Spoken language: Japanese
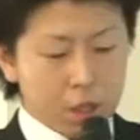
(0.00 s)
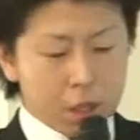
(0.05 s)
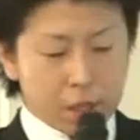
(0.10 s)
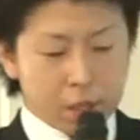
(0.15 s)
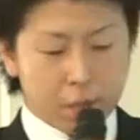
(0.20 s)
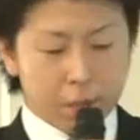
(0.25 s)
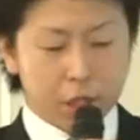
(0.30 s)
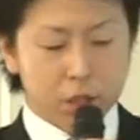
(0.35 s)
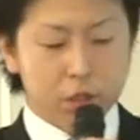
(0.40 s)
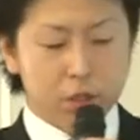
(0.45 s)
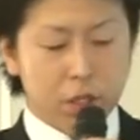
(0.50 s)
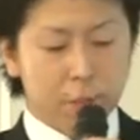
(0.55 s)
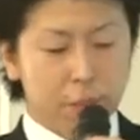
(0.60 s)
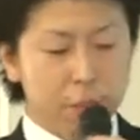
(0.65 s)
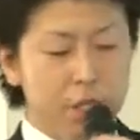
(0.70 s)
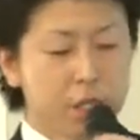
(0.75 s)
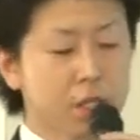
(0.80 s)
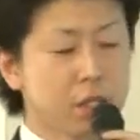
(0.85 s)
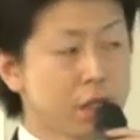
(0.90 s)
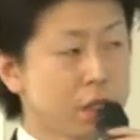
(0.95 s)
えー、まずは
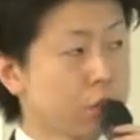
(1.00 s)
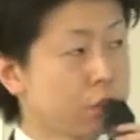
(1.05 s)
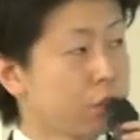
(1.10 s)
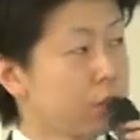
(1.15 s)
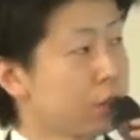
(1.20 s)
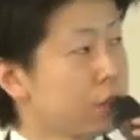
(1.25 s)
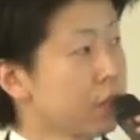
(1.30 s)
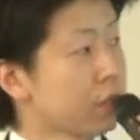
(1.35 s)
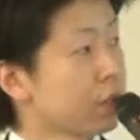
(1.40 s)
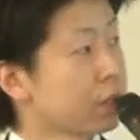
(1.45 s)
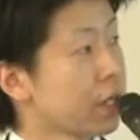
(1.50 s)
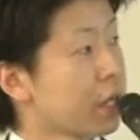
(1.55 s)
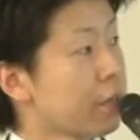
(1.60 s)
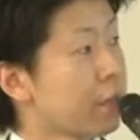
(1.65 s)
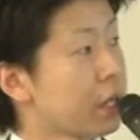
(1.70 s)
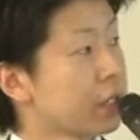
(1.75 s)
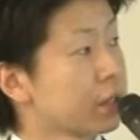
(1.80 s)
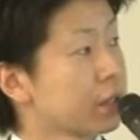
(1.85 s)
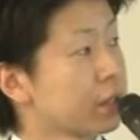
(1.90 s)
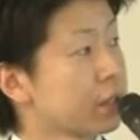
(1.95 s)
PL でござい
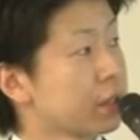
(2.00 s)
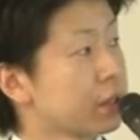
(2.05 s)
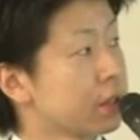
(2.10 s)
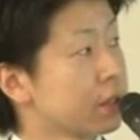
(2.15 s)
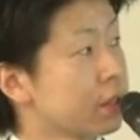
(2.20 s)
ます。